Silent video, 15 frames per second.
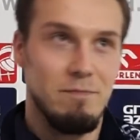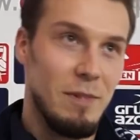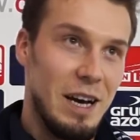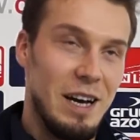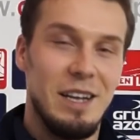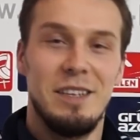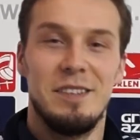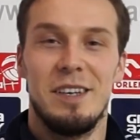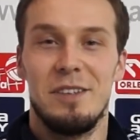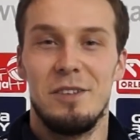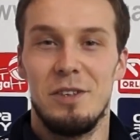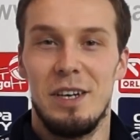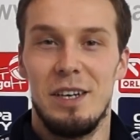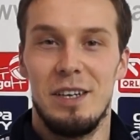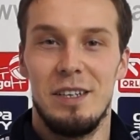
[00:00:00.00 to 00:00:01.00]
ale za to
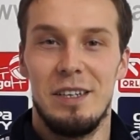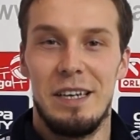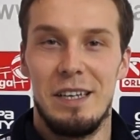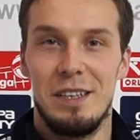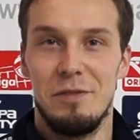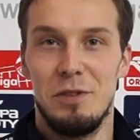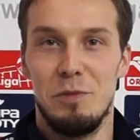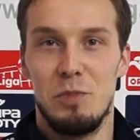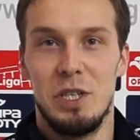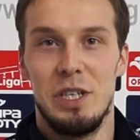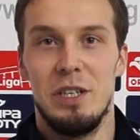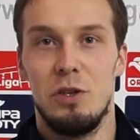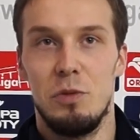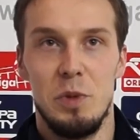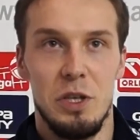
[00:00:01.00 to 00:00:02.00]
na negatywnym
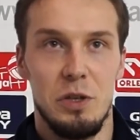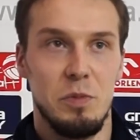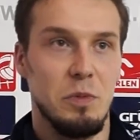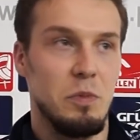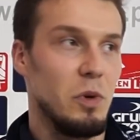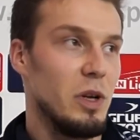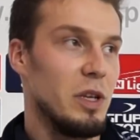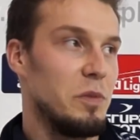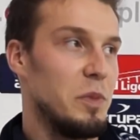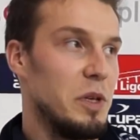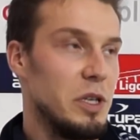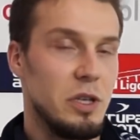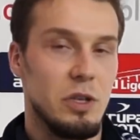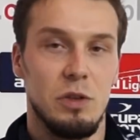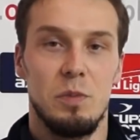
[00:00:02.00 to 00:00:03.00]
przyjęciu mieliśmy ponad
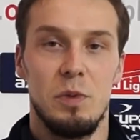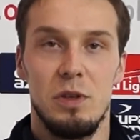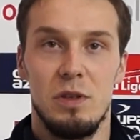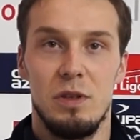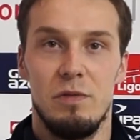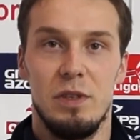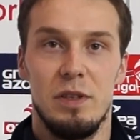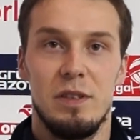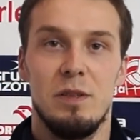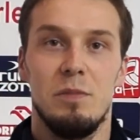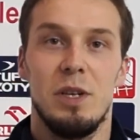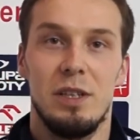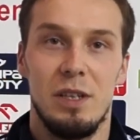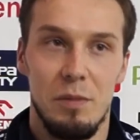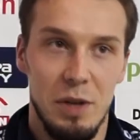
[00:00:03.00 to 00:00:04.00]
50%, więc tym
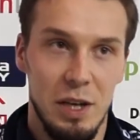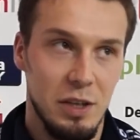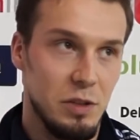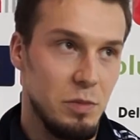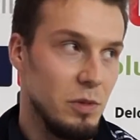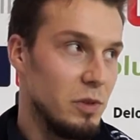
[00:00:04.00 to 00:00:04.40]
nadrabialiśmy.